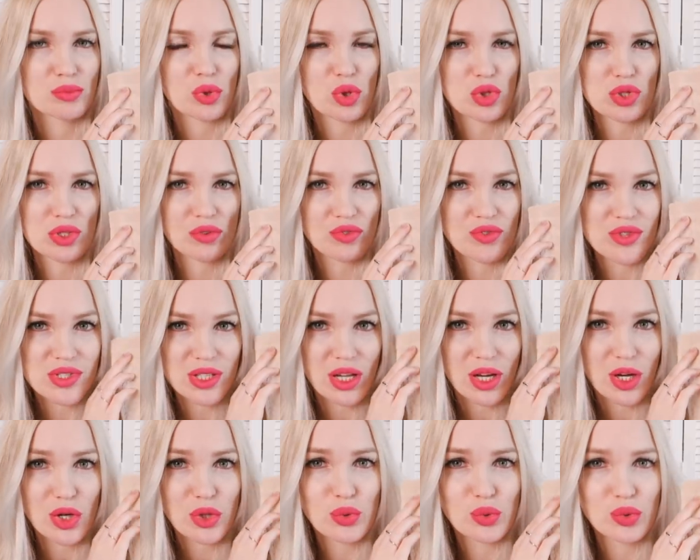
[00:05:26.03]
Просто
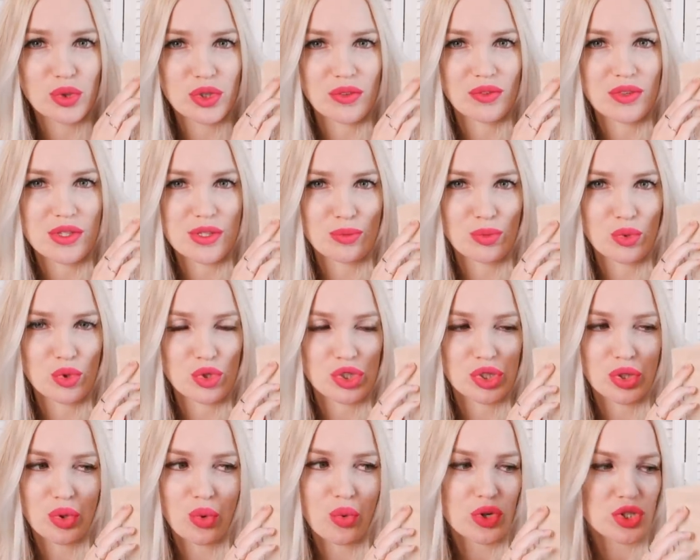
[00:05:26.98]
вздохнуть
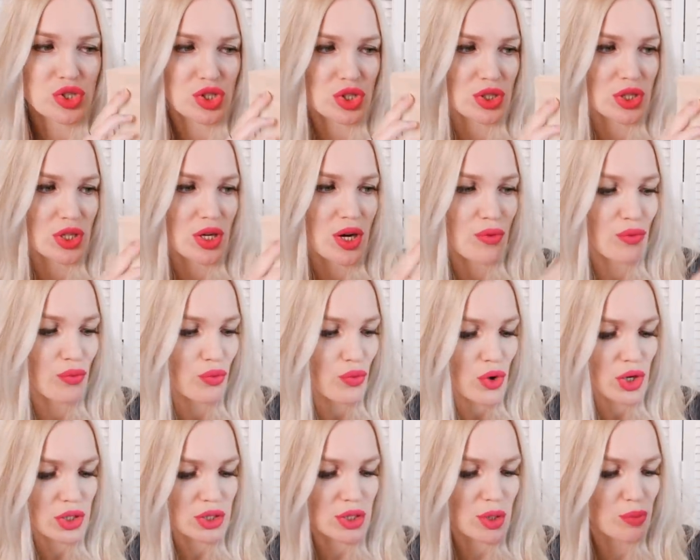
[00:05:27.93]
невозможно. Очень
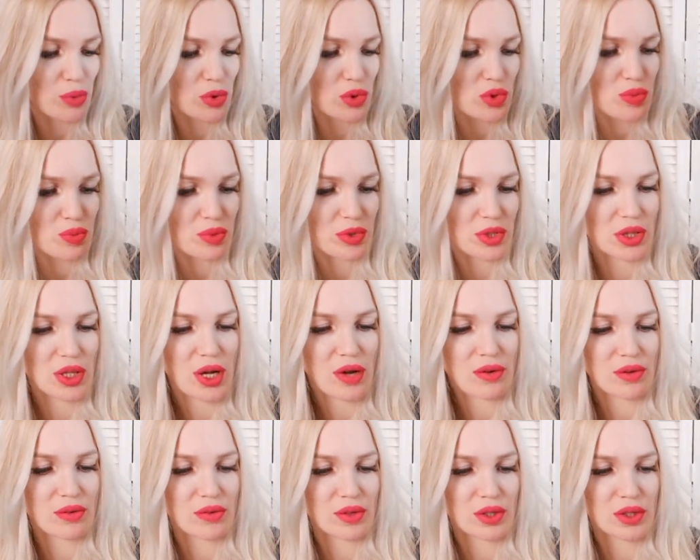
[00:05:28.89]
некомфортно, плюс
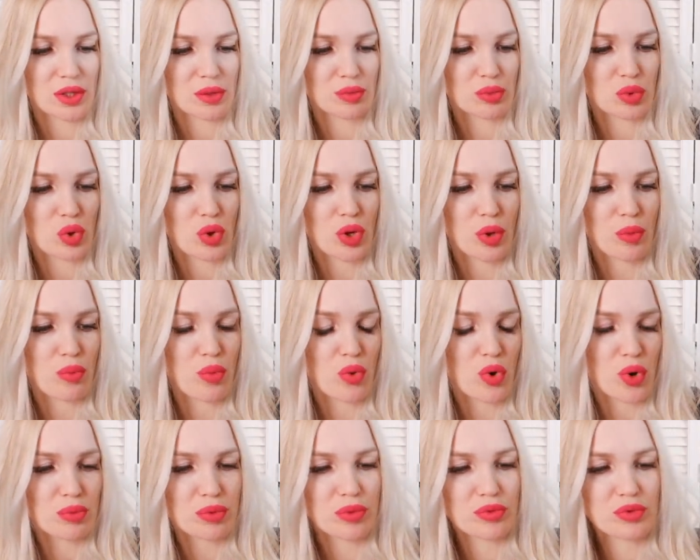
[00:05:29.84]
передавливает немного
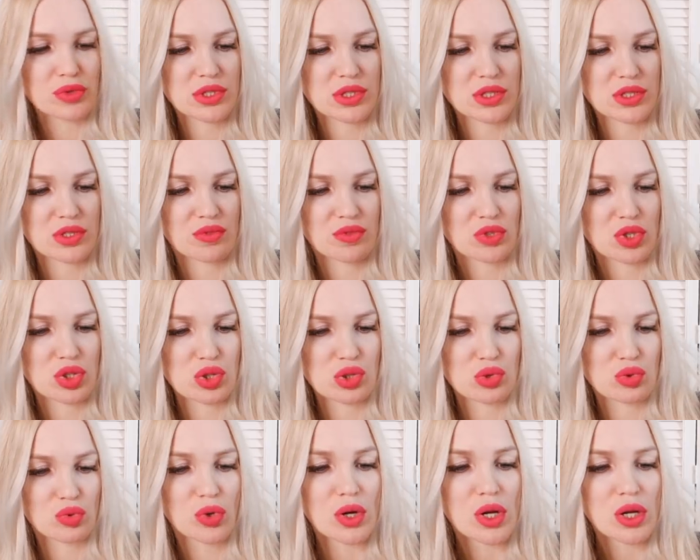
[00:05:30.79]
попу вот здесь
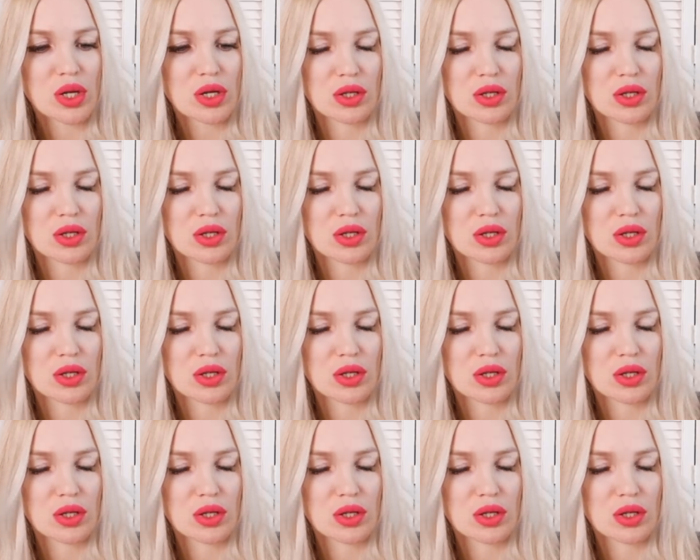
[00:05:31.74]
внизу.